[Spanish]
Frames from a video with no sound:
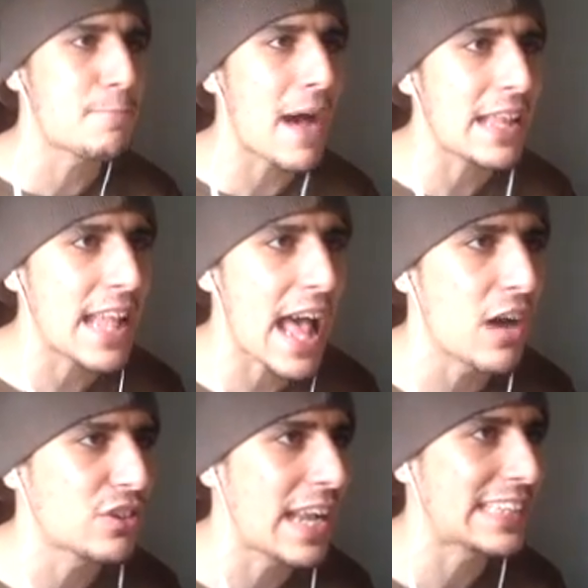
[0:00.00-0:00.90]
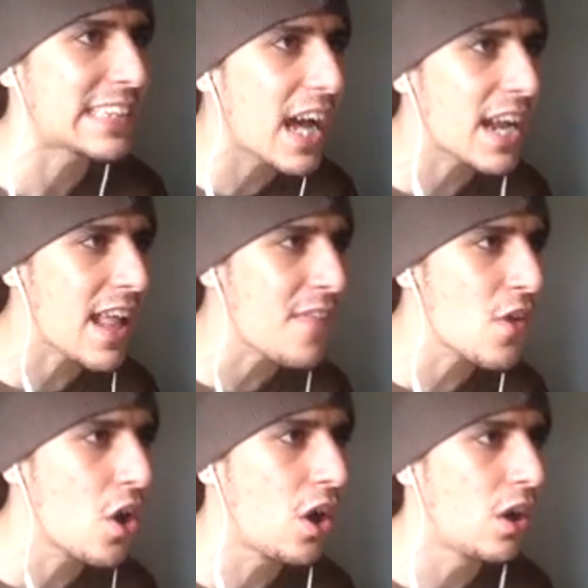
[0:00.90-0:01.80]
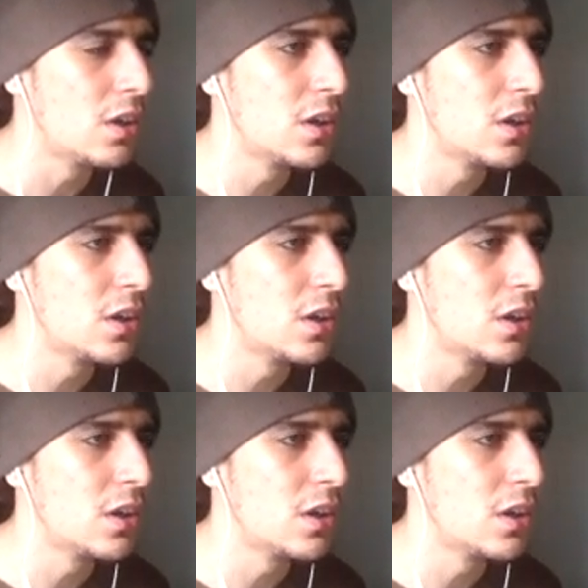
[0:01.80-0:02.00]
espalda. O sea, le está agarrando.